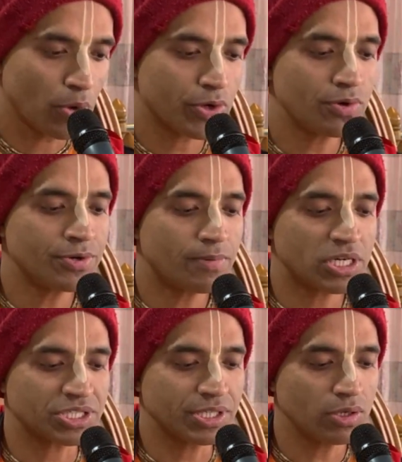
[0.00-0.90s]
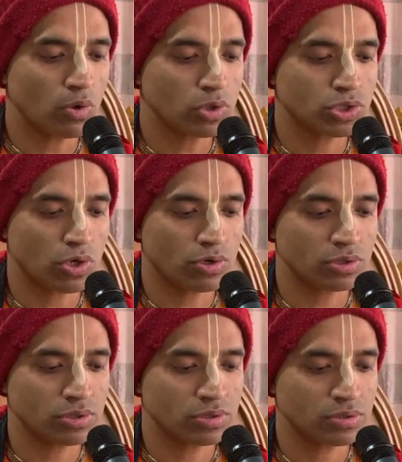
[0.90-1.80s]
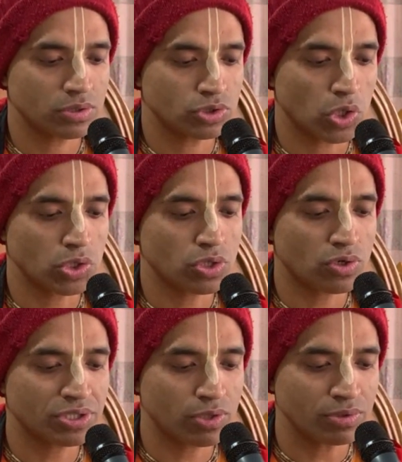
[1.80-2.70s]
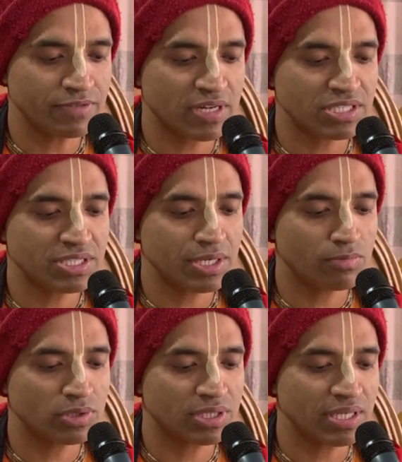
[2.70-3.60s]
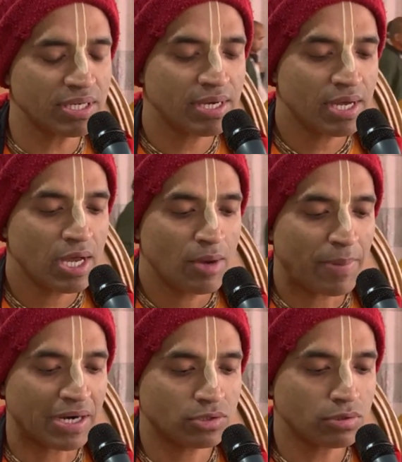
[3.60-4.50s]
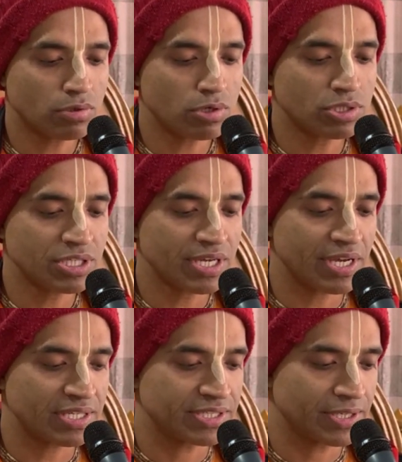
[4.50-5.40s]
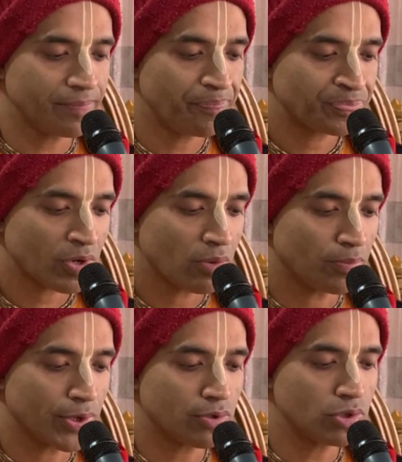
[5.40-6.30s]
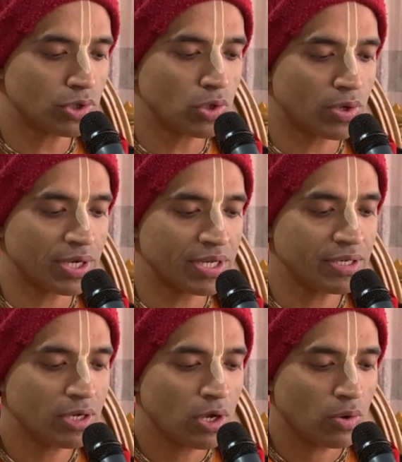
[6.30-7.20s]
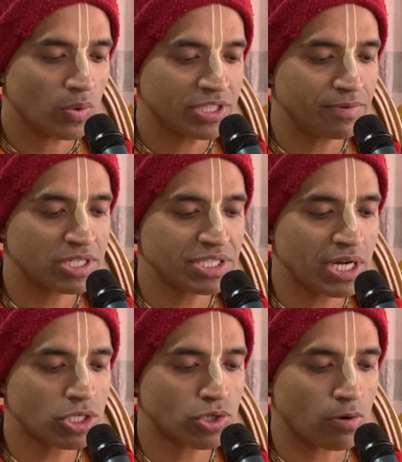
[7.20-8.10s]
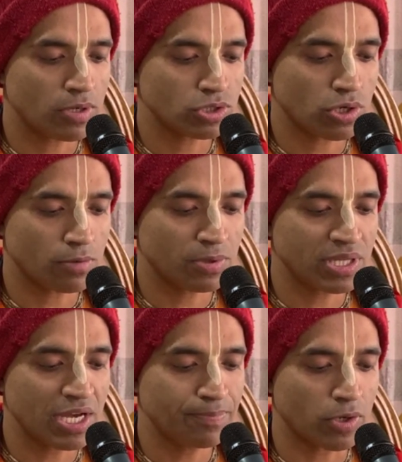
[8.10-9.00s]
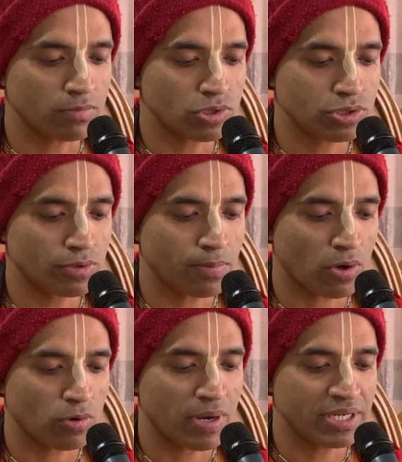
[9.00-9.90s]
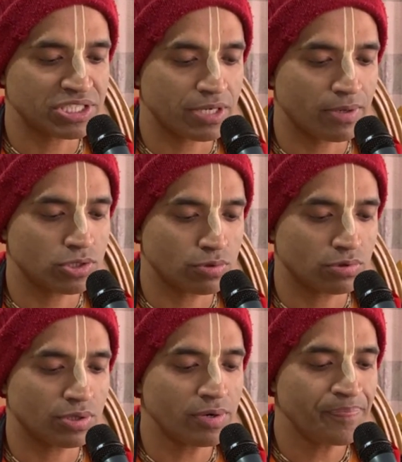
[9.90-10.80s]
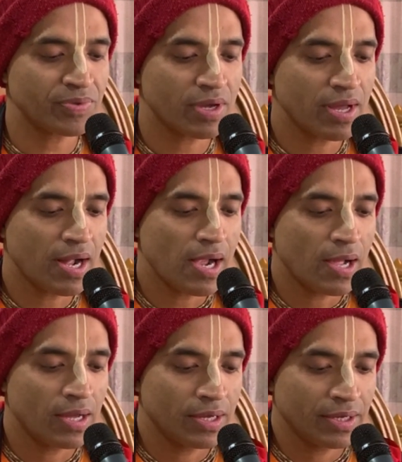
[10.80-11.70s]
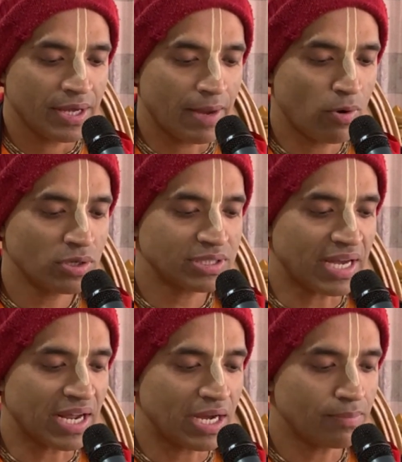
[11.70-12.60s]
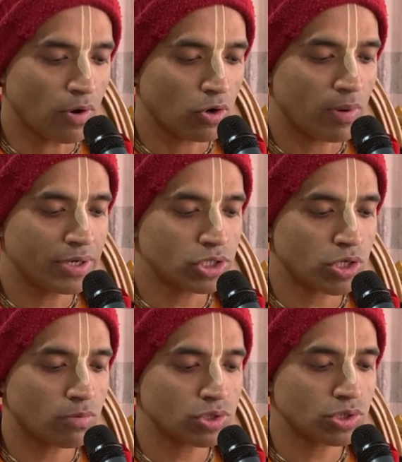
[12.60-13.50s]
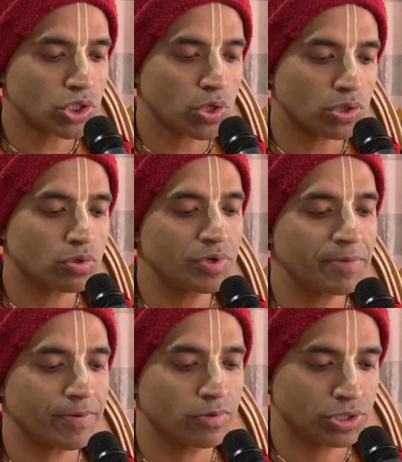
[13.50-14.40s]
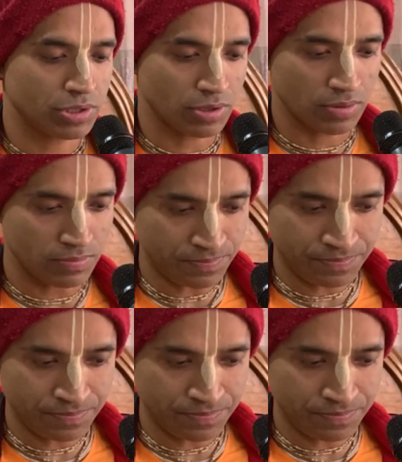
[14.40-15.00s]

বৈকুণ্ঠবাসী ও জগৎ জড়জগতের অধিবাসীদের মধ্যে পার্থক্য হচ্ছে এই যে বৈকুণ্ঠ লোকের অধিবাসীরা সর্বদাই পরমেশ্বর ভগবানের সেবা যুক্ত এবং তারা ভগবানের সমস্ত সদ্গুণে বিকশিত